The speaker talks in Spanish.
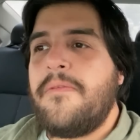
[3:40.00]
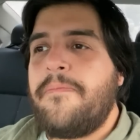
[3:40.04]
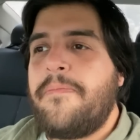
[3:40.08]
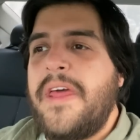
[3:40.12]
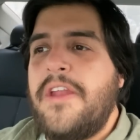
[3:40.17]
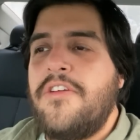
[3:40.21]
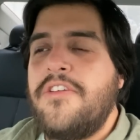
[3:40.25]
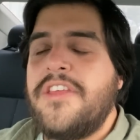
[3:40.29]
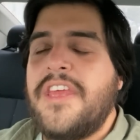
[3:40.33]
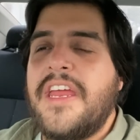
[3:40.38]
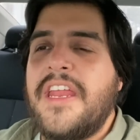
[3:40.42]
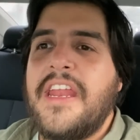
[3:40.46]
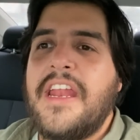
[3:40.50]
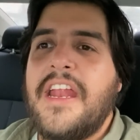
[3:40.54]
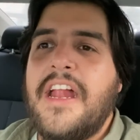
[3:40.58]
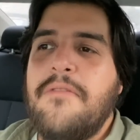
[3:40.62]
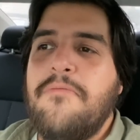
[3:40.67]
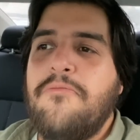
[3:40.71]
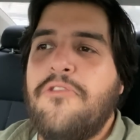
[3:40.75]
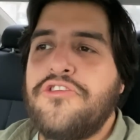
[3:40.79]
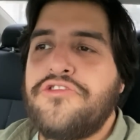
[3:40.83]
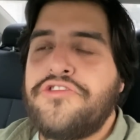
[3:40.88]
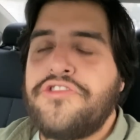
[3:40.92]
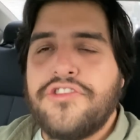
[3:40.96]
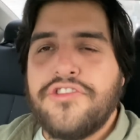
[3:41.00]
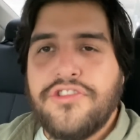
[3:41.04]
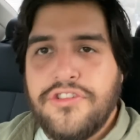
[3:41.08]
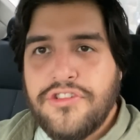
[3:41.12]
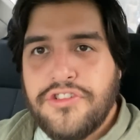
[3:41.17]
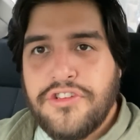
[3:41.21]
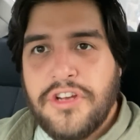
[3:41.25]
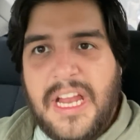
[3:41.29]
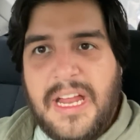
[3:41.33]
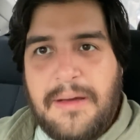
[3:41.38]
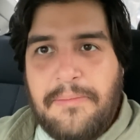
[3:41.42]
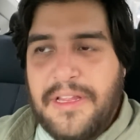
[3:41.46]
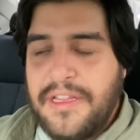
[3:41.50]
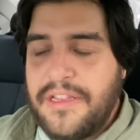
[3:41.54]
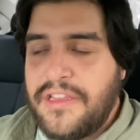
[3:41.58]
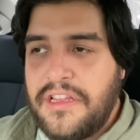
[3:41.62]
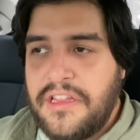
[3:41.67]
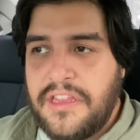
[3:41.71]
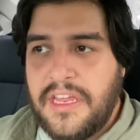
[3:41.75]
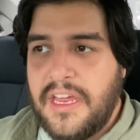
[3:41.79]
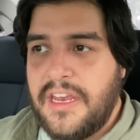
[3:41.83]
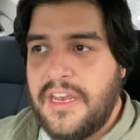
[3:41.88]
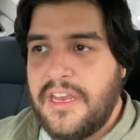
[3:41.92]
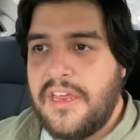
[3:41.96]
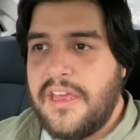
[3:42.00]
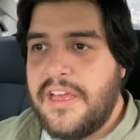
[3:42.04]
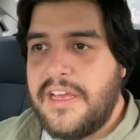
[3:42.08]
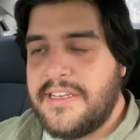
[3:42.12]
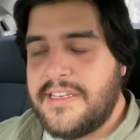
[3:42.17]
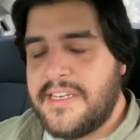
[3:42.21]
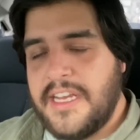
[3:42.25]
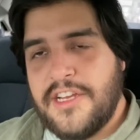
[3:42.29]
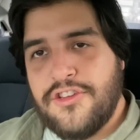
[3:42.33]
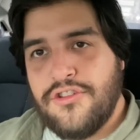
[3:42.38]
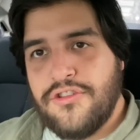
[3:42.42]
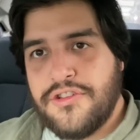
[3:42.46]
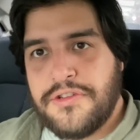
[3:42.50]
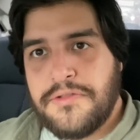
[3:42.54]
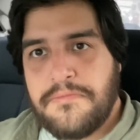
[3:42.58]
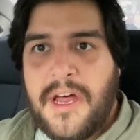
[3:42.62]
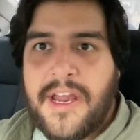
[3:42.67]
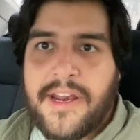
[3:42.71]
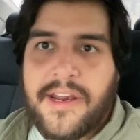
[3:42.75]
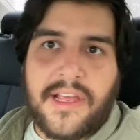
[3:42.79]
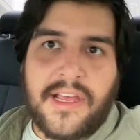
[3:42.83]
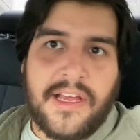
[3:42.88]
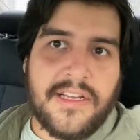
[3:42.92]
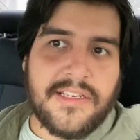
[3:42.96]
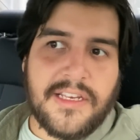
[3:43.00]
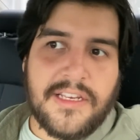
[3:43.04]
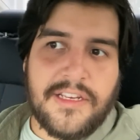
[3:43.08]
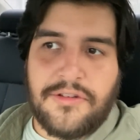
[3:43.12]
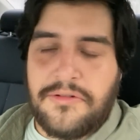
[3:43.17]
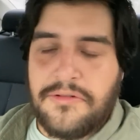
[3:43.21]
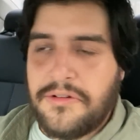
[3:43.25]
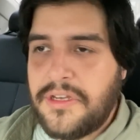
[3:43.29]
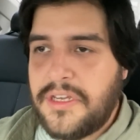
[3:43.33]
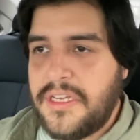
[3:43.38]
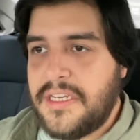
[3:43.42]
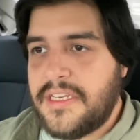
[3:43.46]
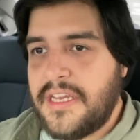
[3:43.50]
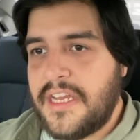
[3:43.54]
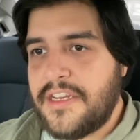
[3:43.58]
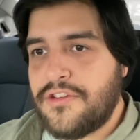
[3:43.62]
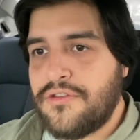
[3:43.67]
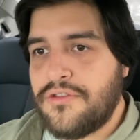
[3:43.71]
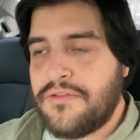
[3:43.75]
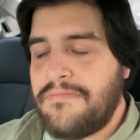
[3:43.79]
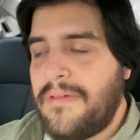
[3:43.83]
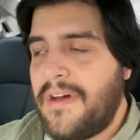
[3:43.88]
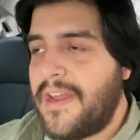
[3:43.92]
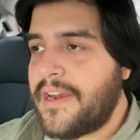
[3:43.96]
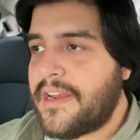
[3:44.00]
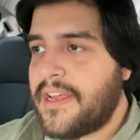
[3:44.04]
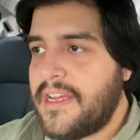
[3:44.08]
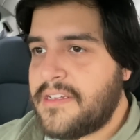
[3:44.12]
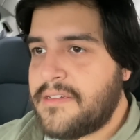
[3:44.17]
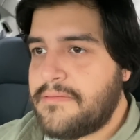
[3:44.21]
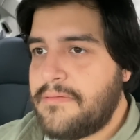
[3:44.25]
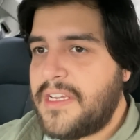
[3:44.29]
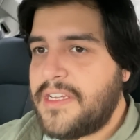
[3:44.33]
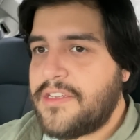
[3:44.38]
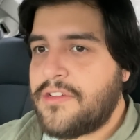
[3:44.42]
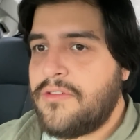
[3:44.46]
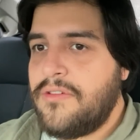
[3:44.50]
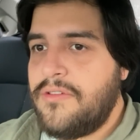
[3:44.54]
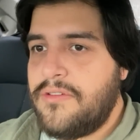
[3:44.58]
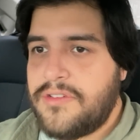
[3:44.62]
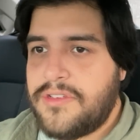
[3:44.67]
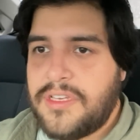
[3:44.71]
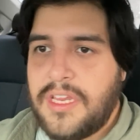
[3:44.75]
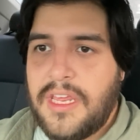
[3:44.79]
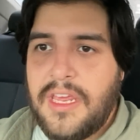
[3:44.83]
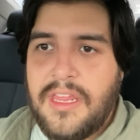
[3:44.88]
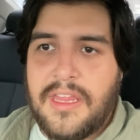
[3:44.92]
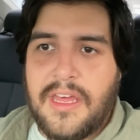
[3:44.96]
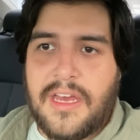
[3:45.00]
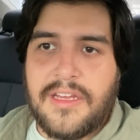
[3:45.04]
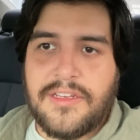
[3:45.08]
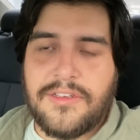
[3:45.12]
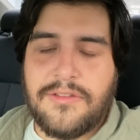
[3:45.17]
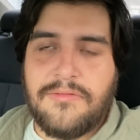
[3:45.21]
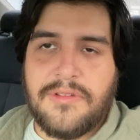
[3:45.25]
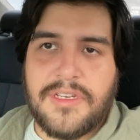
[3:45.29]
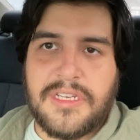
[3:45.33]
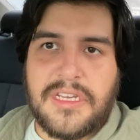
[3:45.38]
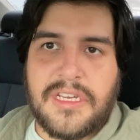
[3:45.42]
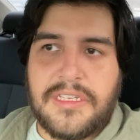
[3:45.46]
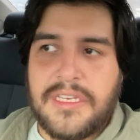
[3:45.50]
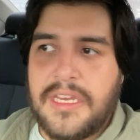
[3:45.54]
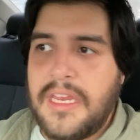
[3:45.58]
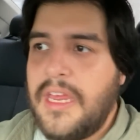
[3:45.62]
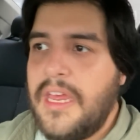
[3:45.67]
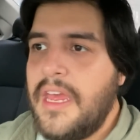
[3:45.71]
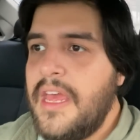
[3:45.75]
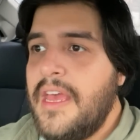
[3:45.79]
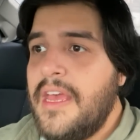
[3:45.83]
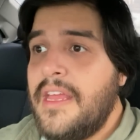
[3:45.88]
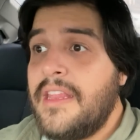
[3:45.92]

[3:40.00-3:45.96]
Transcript: Pero General Motors no solamente tiene esas dos marcas que son quizás sus marcas más conocidas, ¿no es así?